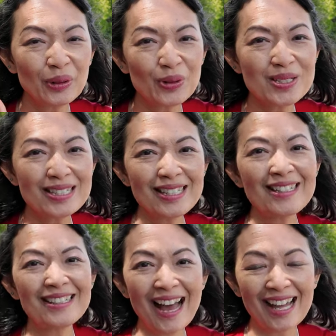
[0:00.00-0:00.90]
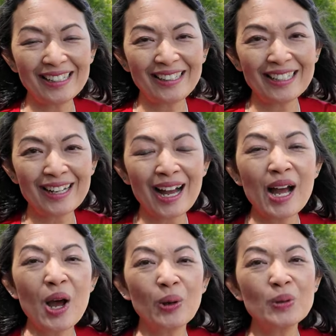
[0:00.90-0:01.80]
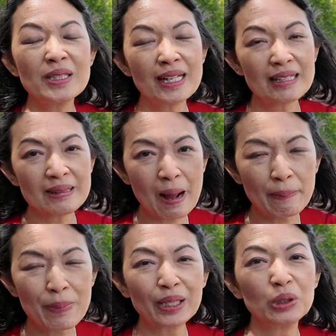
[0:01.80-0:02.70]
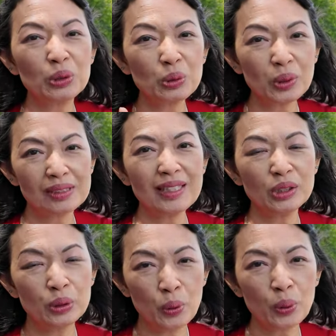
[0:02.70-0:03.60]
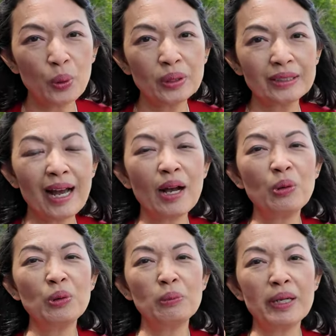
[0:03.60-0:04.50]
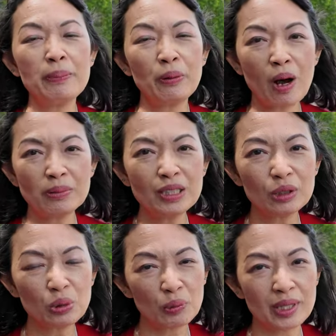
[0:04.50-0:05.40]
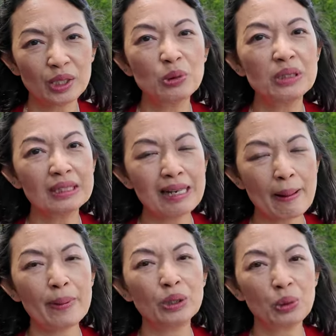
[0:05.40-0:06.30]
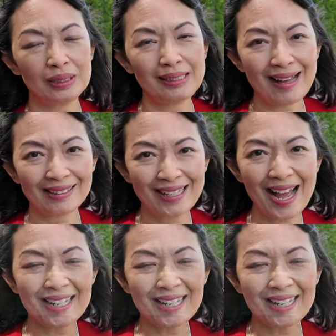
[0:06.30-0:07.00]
โค้ชที่งานนี้นะคะ คุณจะได้รับบัตรตรวจเลือดทุกคน ถ้าคุณไม่พร้อมที่จะตรวจวันนั้นคุณกลับมาตรวจทีหลังได้